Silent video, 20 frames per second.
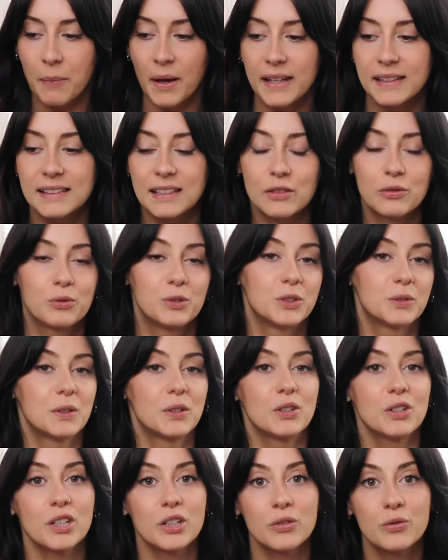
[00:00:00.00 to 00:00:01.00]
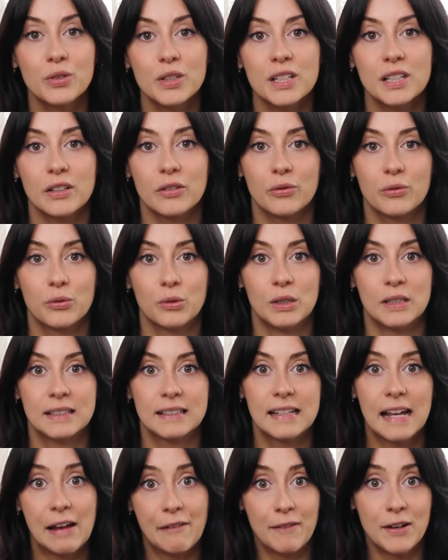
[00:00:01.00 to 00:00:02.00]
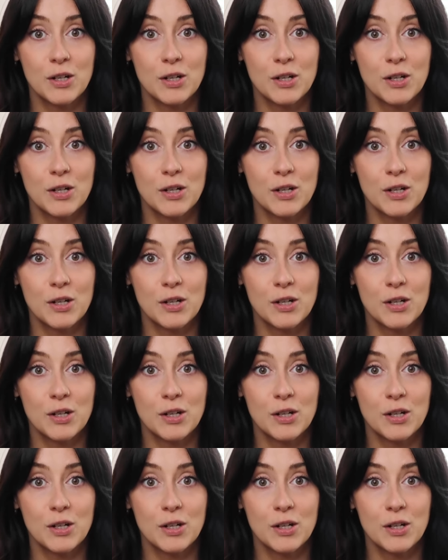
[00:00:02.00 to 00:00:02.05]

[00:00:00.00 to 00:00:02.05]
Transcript: besser fühlst, wenn du dich fitter fühlst,